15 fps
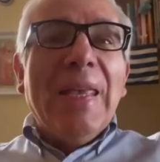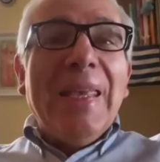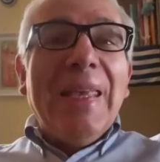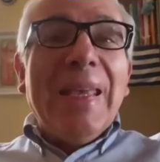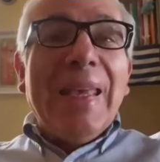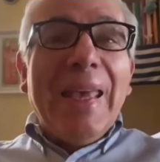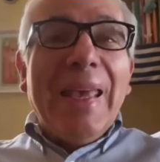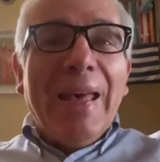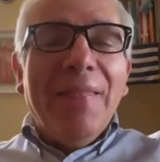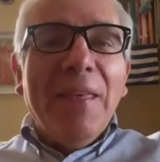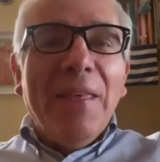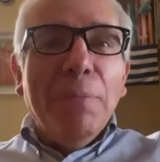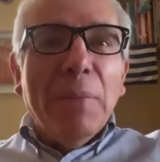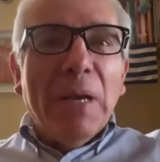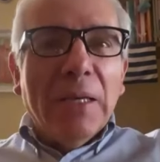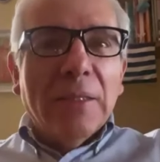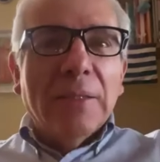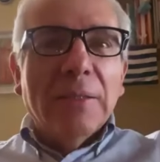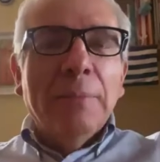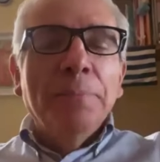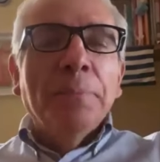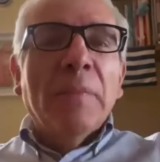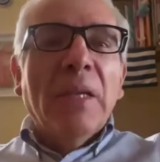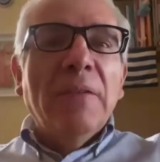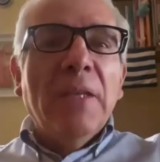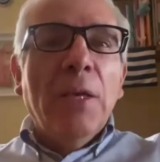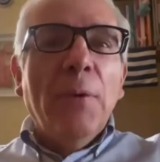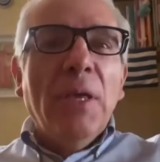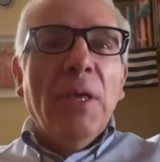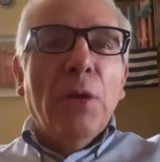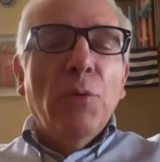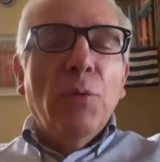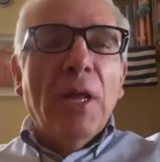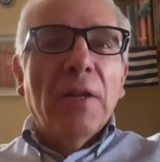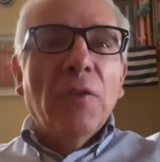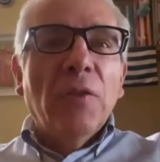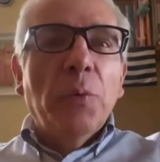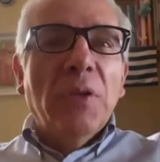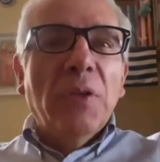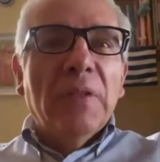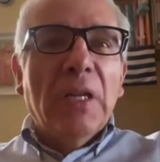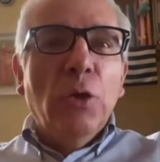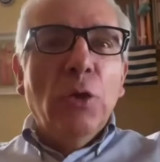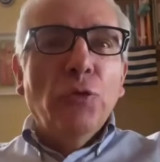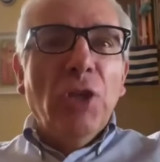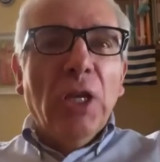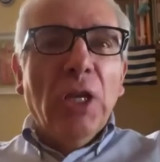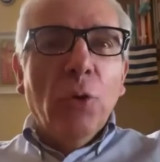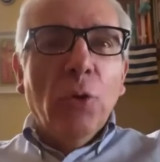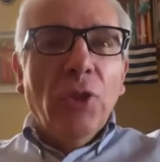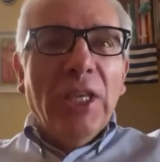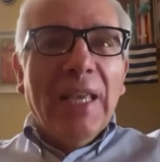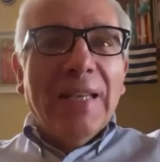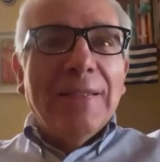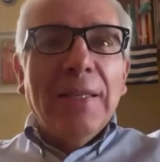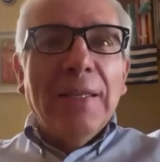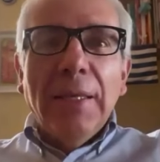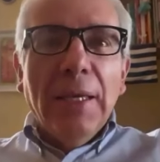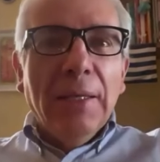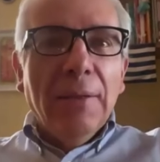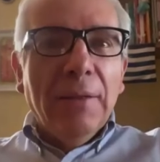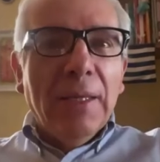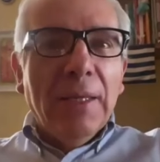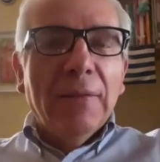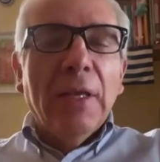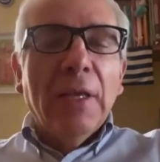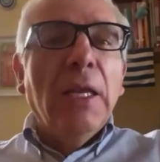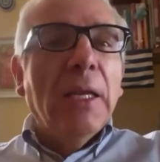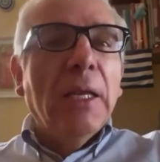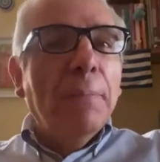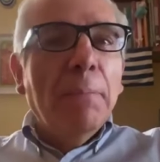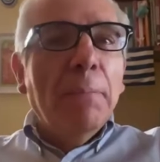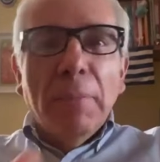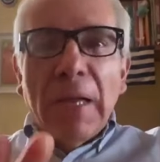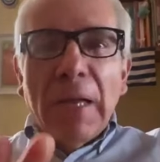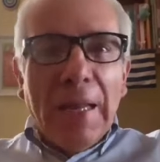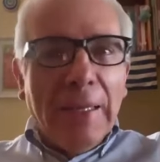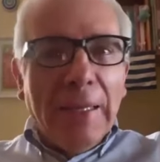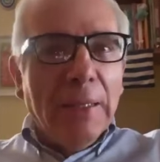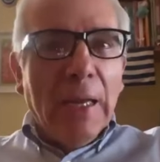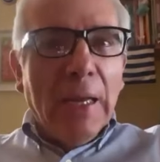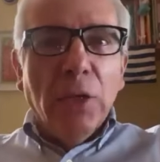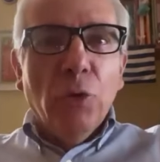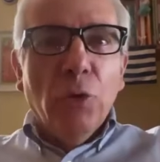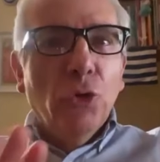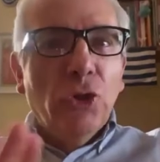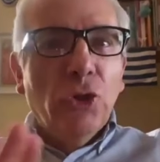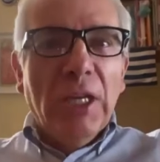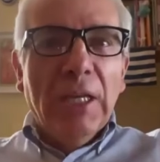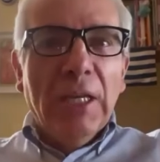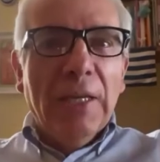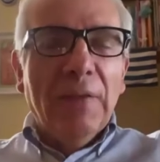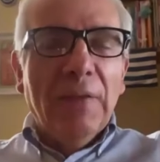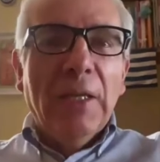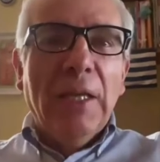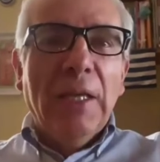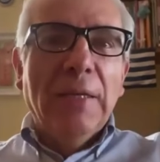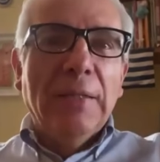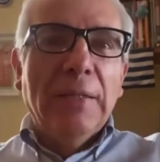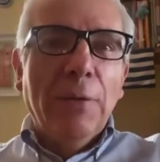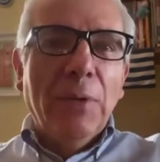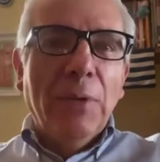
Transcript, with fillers: y que además se debe dar la respuesta en los cinco días siguientes calendario, no tienen que ser días